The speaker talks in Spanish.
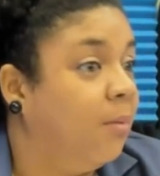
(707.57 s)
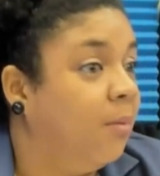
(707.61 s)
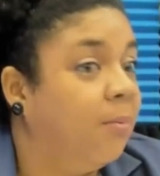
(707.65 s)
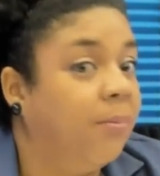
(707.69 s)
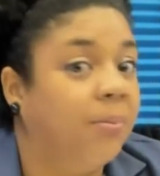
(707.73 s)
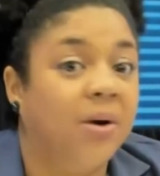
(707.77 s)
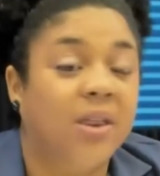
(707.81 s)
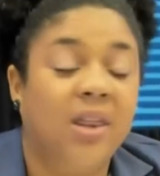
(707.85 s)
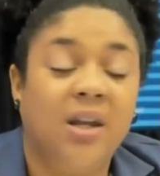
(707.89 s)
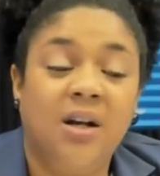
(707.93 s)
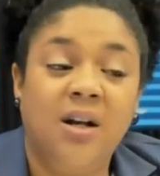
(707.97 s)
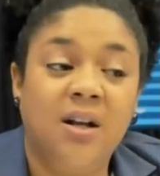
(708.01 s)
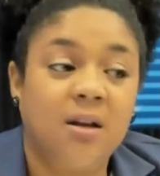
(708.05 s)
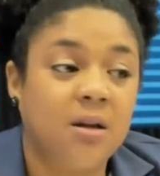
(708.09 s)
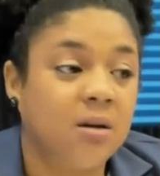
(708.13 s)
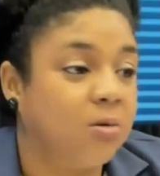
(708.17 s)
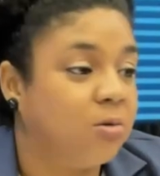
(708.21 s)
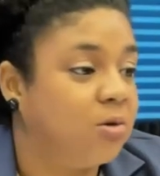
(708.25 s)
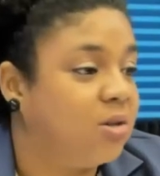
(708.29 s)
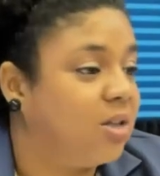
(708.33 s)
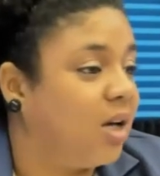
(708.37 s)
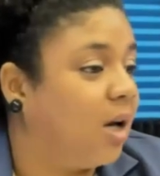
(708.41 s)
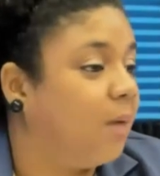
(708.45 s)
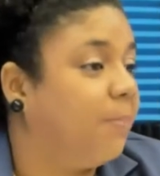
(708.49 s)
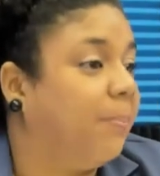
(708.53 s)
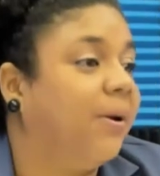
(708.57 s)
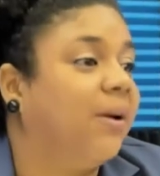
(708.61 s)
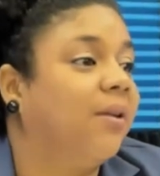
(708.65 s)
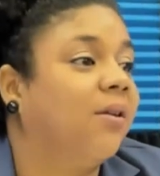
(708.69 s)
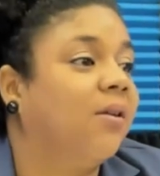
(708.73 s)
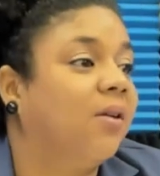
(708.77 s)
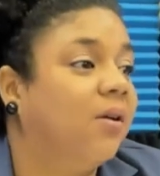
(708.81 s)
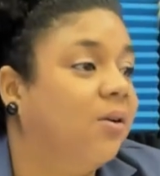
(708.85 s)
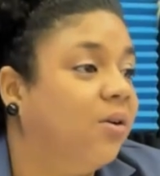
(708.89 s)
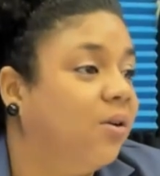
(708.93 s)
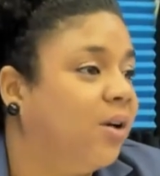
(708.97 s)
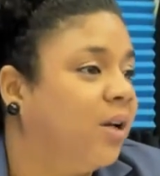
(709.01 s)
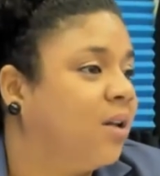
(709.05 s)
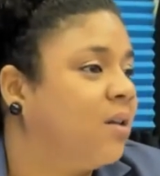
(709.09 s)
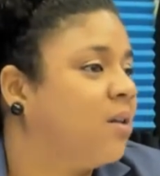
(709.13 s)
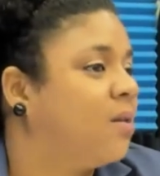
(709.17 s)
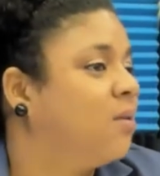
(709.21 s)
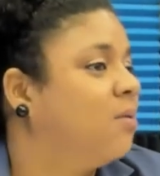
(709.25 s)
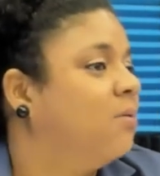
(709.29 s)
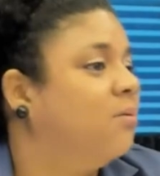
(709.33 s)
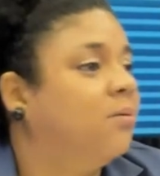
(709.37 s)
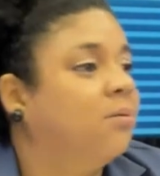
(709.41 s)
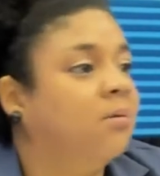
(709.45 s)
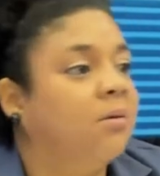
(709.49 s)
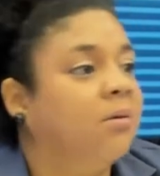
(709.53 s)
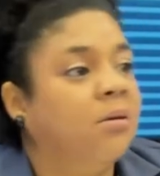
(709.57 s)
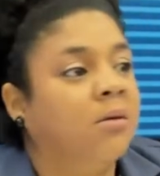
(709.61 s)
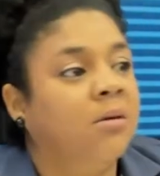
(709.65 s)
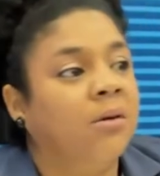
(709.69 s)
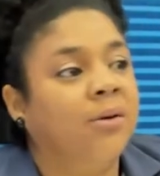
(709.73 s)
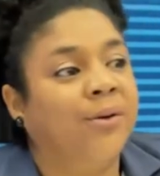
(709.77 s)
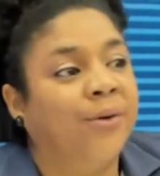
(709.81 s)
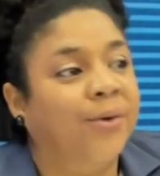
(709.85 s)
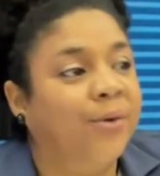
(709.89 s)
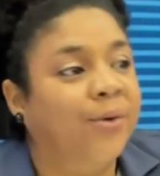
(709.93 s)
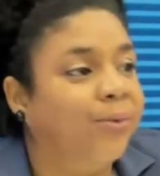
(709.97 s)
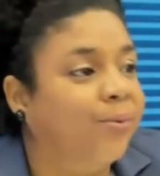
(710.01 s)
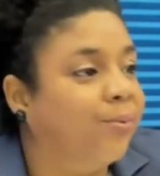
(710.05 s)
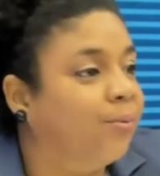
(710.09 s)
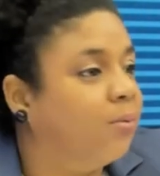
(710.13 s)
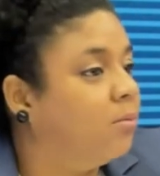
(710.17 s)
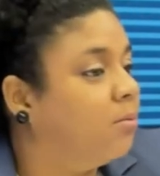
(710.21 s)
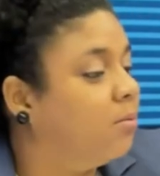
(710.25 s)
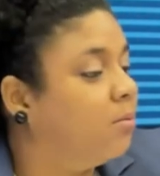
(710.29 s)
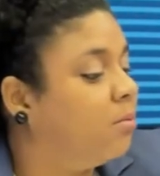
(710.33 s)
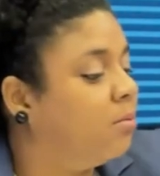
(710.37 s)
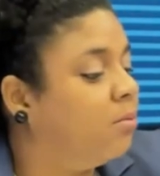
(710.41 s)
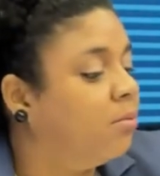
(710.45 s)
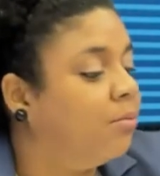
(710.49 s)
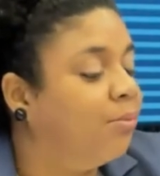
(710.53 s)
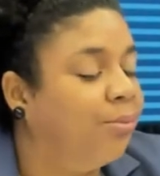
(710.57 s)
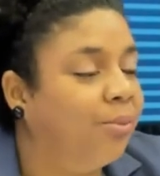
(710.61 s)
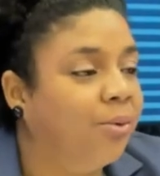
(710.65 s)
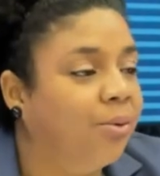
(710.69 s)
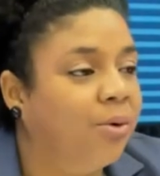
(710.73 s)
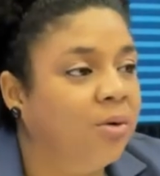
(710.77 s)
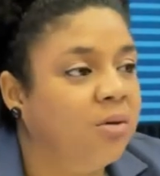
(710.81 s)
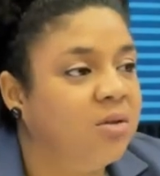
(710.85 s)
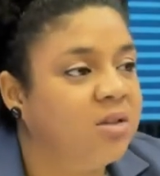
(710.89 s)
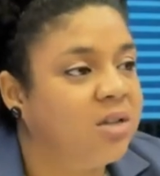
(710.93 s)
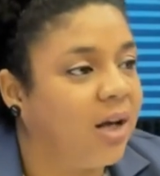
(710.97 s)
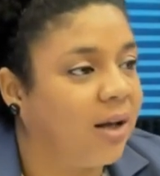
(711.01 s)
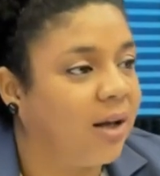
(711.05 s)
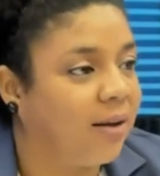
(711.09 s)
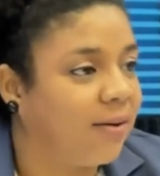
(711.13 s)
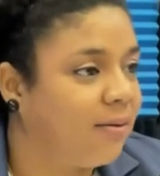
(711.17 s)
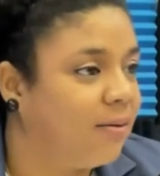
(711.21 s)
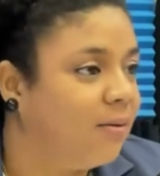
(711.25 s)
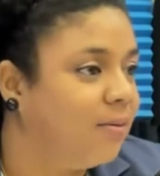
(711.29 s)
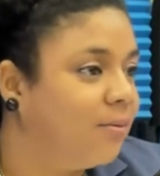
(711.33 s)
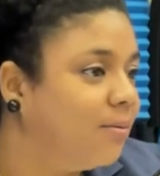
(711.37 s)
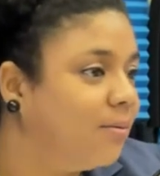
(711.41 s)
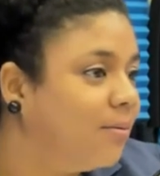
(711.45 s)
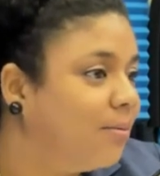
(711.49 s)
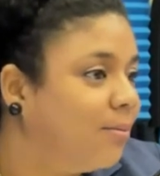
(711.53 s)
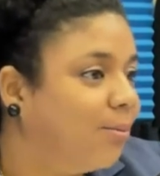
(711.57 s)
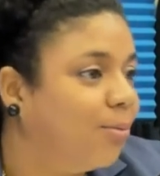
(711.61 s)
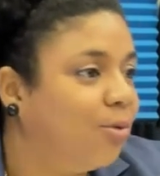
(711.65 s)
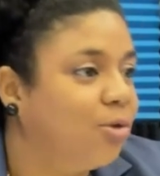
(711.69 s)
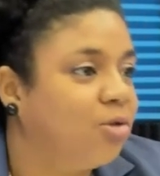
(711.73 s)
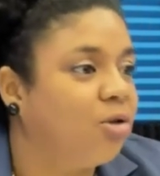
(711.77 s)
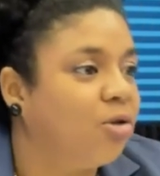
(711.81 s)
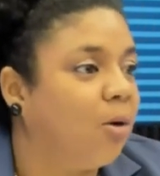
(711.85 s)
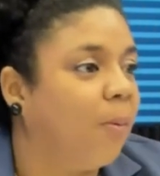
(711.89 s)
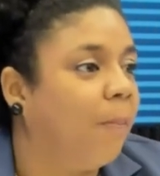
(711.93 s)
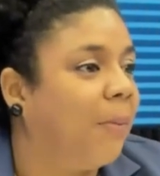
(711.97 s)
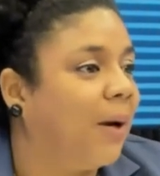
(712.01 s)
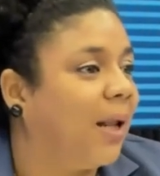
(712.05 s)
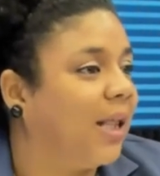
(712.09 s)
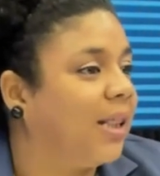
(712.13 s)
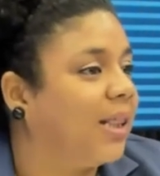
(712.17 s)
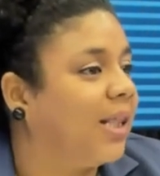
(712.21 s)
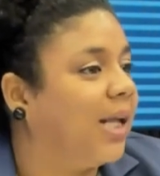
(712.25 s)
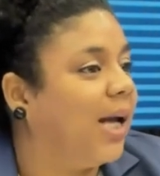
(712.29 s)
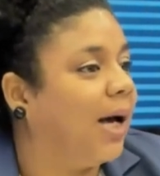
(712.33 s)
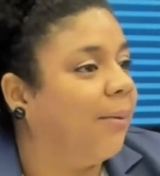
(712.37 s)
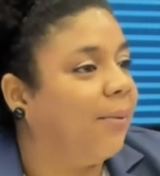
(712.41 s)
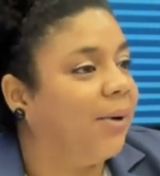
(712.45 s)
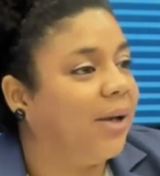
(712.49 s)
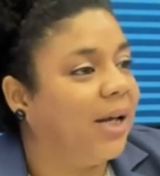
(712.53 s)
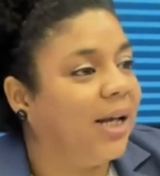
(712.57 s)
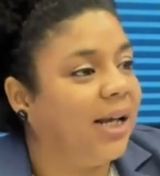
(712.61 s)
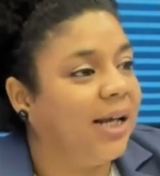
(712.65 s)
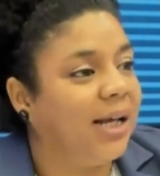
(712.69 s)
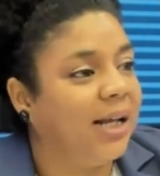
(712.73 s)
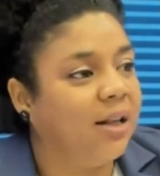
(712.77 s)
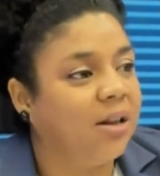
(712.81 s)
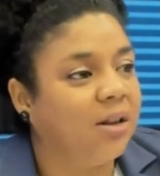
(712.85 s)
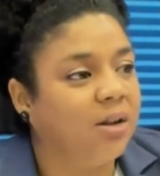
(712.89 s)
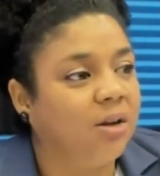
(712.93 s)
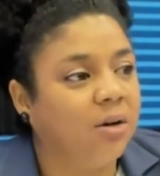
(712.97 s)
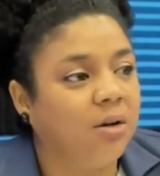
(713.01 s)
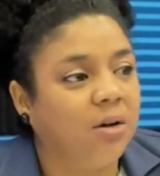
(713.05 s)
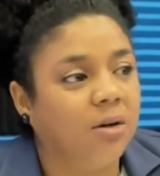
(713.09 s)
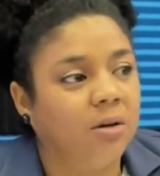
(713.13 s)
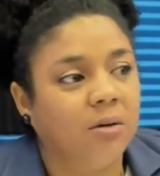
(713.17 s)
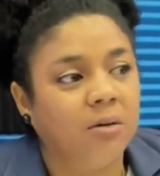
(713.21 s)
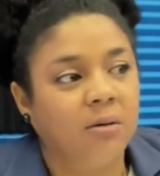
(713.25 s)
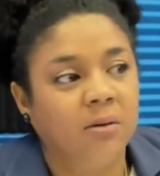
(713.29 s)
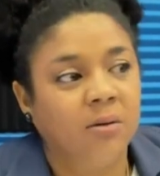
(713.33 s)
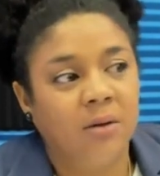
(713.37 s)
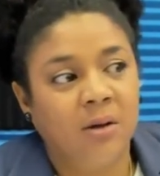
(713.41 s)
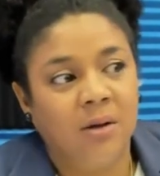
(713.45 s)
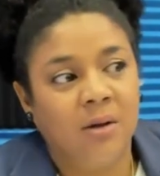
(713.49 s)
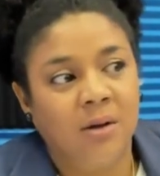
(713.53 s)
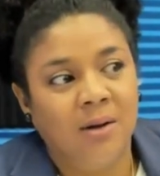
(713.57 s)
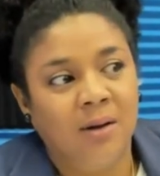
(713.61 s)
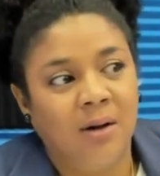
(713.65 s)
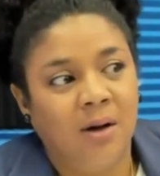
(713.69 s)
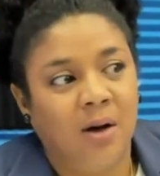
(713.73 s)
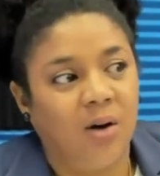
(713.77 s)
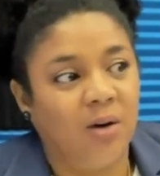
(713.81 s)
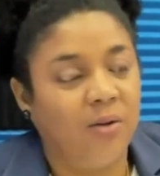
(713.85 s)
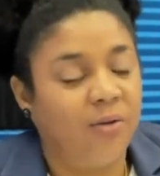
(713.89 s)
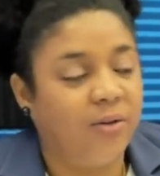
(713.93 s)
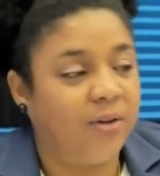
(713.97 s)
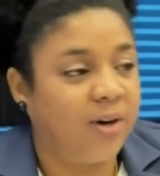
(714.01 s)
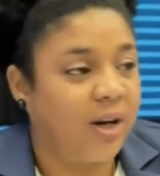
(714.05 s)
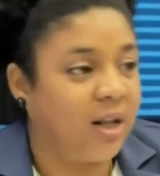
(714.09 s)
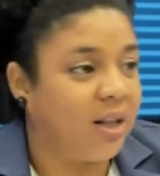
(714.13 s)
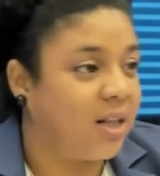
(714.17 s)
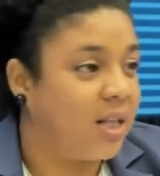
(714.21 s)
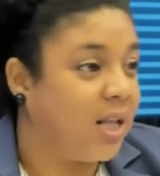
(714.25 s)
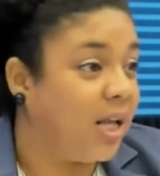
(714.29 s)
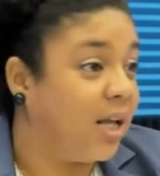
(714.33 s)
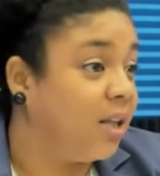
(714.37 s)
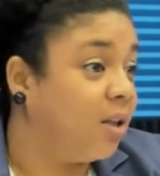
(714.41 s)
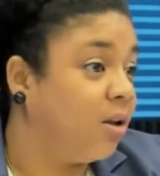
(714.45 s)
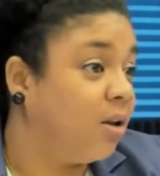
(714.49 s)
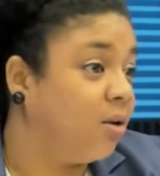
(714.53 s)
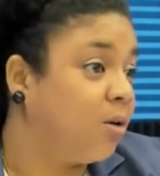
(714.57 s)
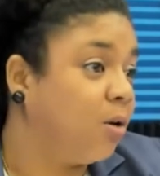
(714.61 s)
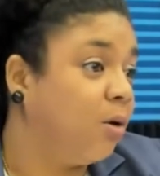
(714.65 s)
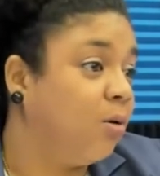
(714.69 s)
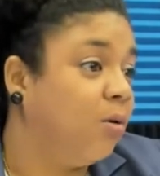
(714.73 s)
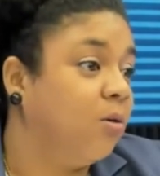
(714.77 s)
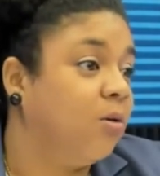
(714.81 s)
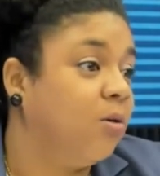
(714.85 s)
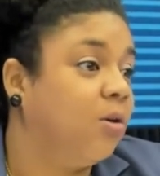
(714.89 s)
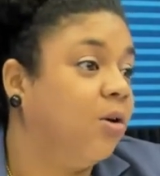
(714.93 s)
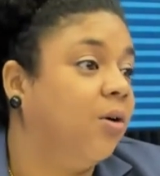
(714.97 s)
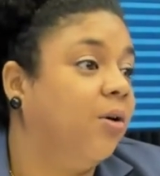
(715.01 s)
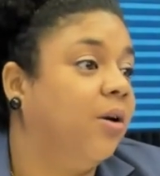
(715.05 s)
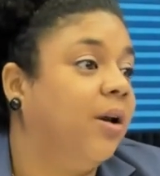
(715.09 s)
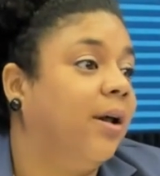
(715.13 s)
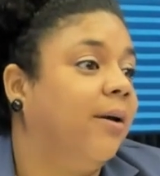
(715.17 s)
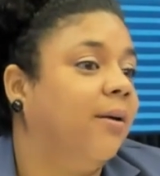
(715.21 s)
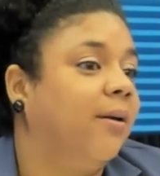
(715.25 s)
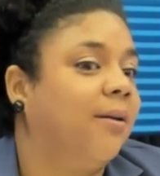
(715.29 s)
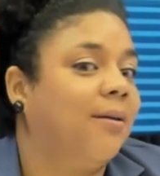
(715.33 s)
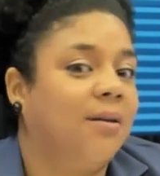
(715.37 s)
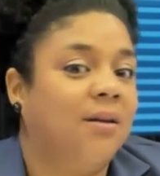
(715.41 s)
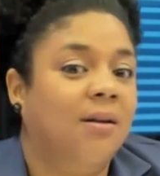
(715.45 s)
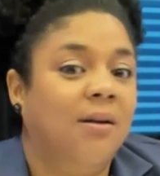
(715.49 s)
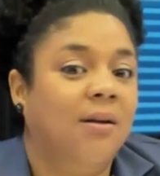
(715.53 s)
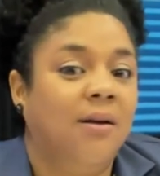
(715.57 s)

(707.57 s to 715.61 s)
Pueden escuchar personas con muchas, muchos planteamientos, ofreciendo soluciones